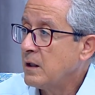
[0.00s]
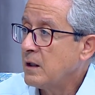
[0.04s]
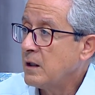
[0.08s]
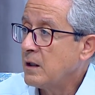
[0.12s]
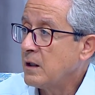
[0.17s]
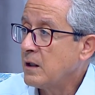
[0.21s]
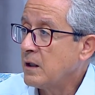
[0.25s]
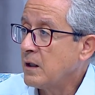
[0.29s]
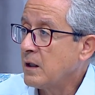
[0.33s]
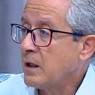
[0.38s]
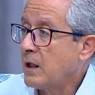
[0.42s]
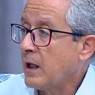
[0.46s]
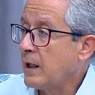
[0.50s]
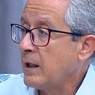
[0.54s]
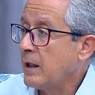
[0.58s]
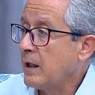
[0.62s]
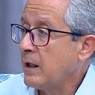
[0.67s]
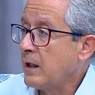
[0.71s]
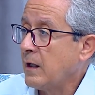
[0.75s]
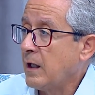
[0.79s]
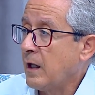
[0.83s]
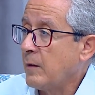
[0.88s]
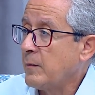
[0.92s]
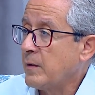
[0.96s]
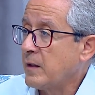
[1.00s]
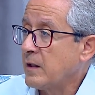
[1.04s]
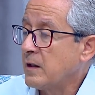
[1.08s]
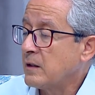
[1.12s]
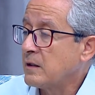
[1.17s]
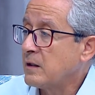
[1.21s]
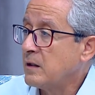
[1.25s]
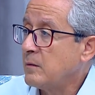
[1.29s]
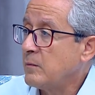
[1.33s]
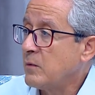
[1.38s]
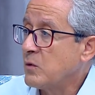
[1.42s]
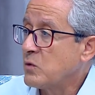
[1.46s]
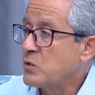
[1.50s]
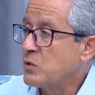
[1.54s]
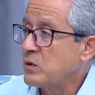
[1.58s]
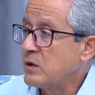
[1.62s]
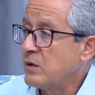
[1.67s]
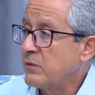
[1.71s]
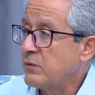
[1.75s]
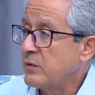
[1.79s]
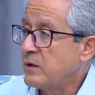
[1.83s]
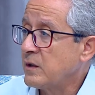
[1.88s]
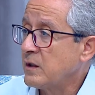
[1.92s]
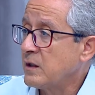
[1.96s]
آه، على العمارات
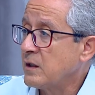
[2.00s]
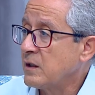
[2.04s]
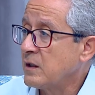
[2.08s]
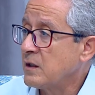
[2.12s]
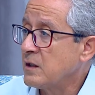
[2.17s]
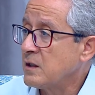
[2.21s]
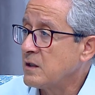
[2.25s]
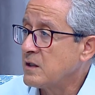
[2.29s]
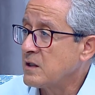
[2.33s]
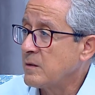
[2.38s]
الموجوده في